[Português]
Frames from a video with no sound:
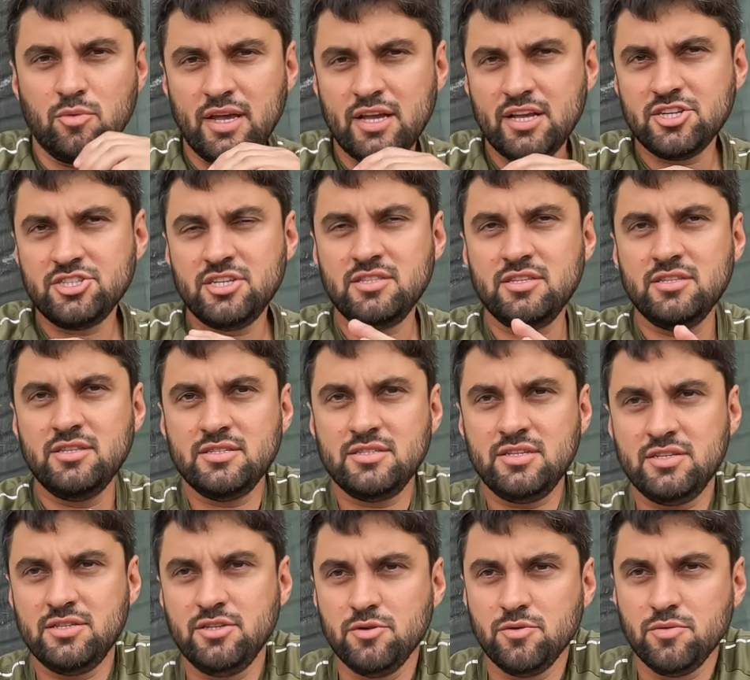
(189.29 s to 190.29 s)
o que é que a gente
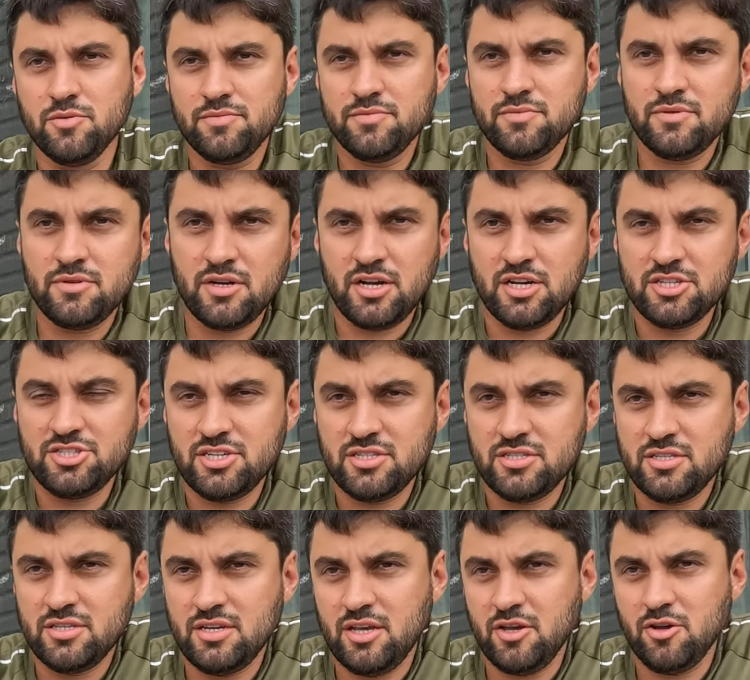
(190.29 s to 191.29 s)
decidiu? A
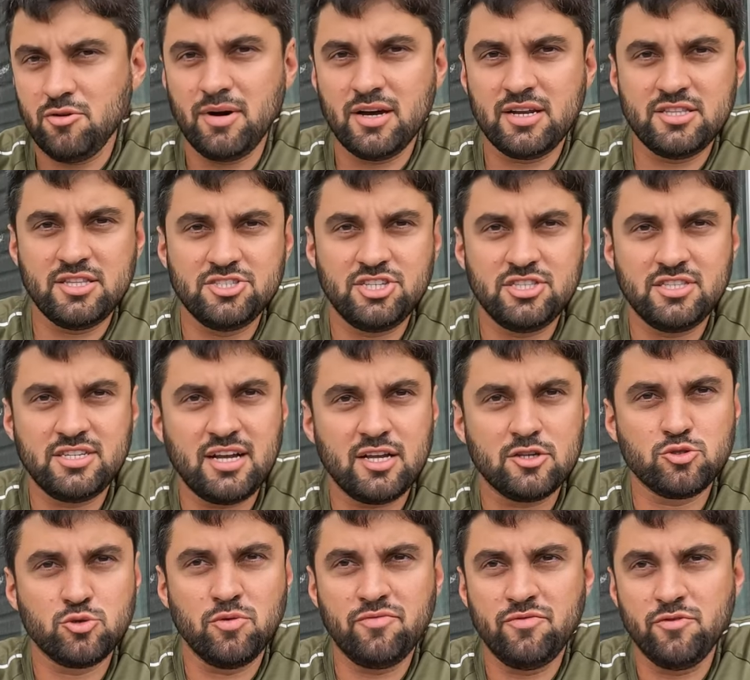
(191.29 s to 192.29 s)
gente, eu e Marina, a gente
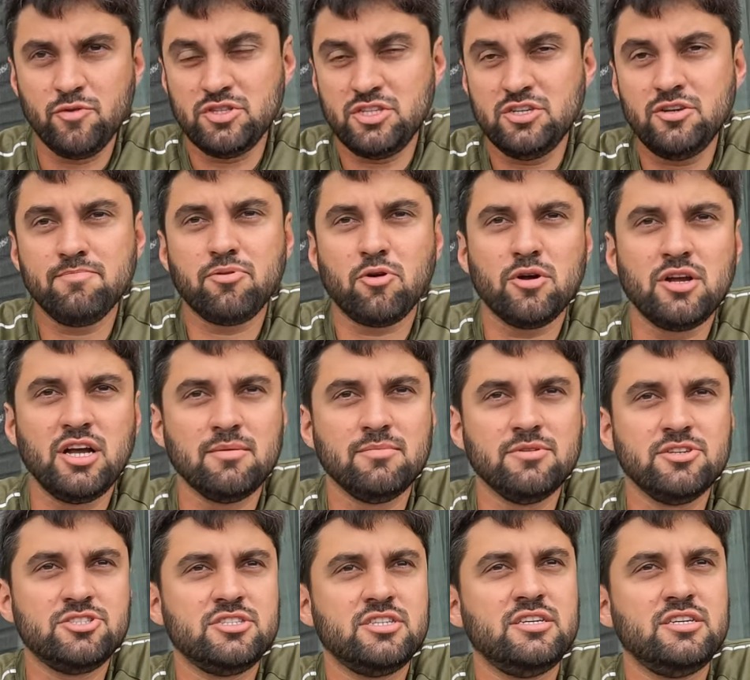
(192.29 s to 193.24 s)
casou, viu que tinha programas